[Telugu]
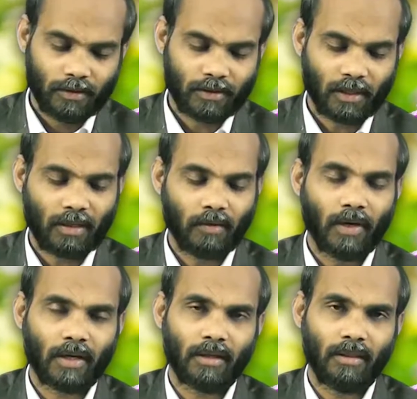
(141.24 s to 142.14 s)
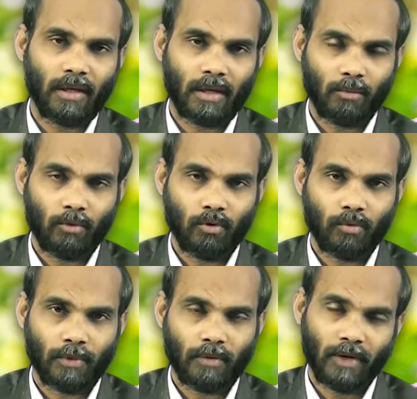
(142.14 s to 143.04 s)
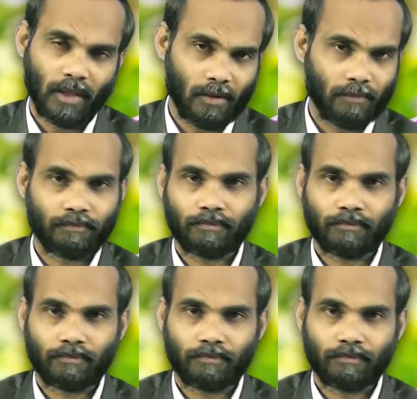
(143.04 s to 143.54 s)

సత్యవాక్య ధ్యానములోకి మనం వెళదాం